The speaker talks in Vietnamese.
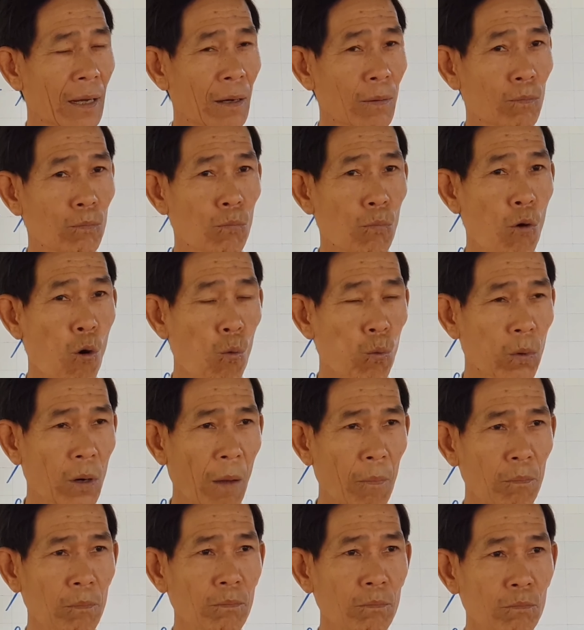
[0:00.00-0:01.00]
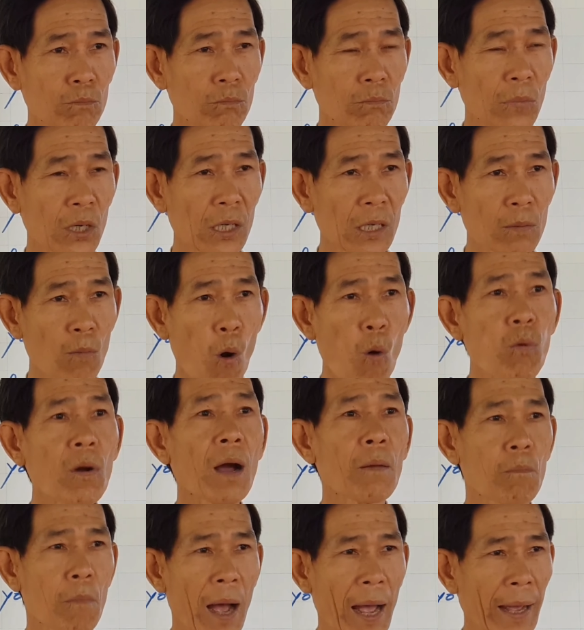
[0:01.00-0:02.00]
mùng năm 14
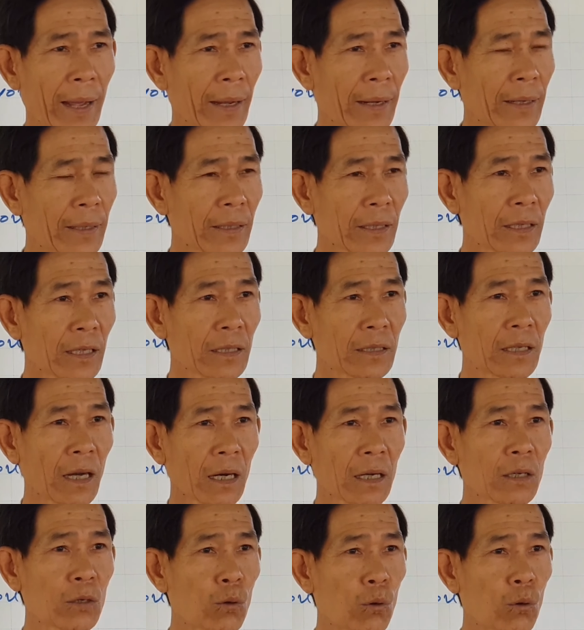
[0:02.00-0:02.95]
23 đi chơi